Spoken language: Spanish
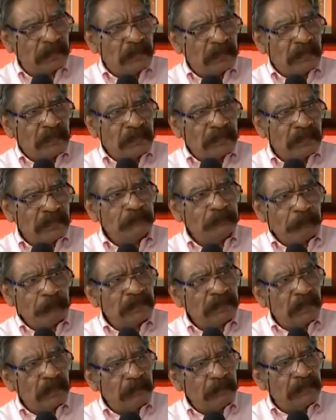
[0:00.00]
y es
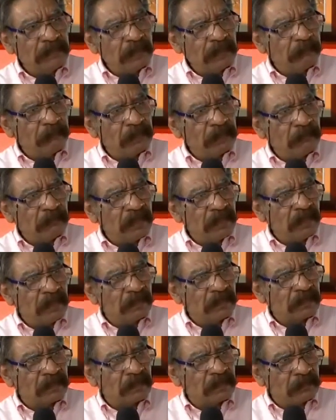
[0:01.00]
prácticamente la
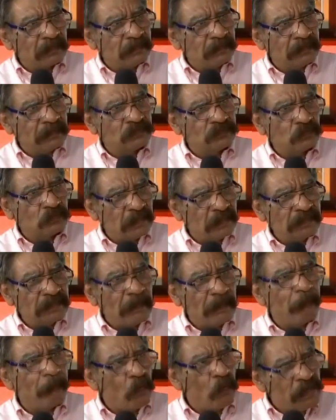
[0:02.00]
primera
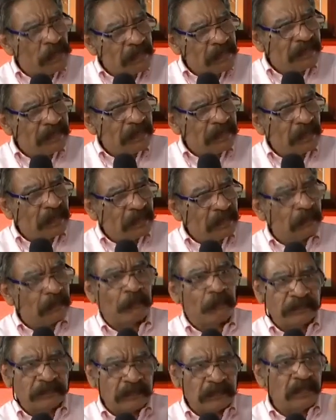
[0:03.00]
historieta política que
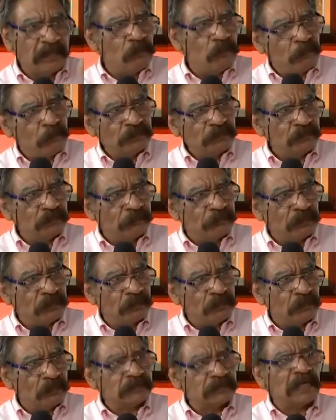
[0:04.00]
puede estar en un puesto de
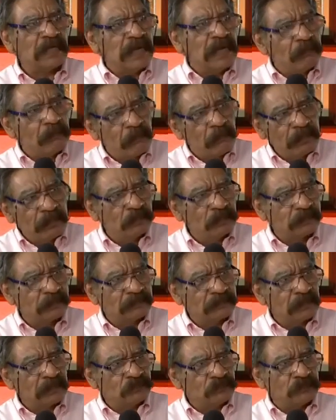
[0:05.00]
periódicos en el momento que
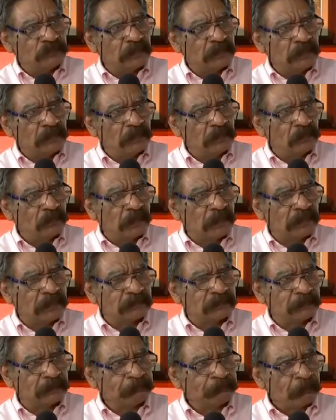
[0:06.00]
están sucediendo
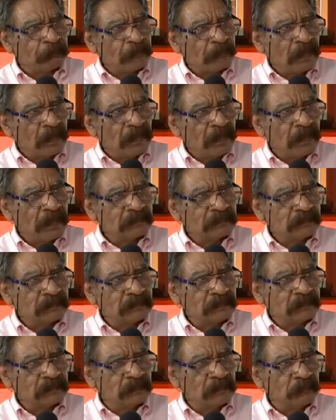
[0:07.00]
las, las
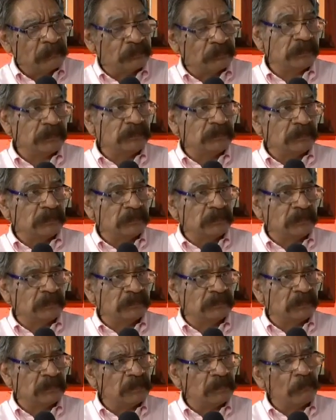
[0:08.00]
este, pues este,
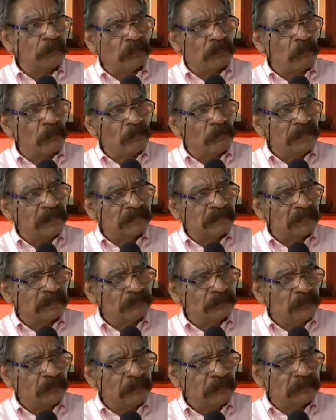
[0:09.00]
este, tipo de
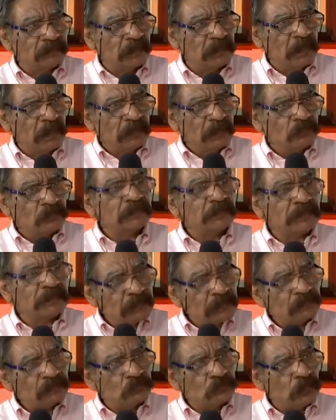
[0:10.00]
movilizaciones. Entonces,
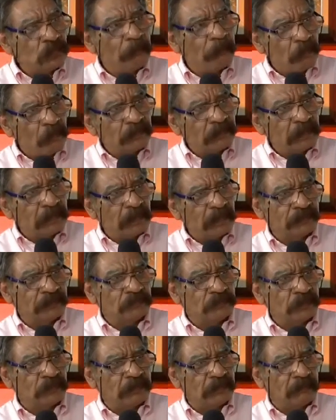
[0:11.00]
ese es otro aporte de la
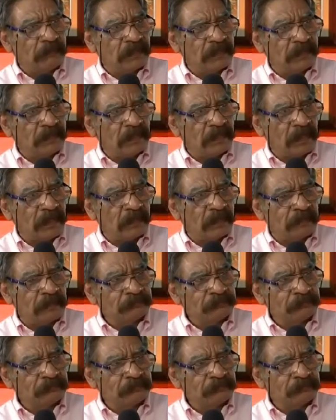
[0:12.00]
historieta mexicana.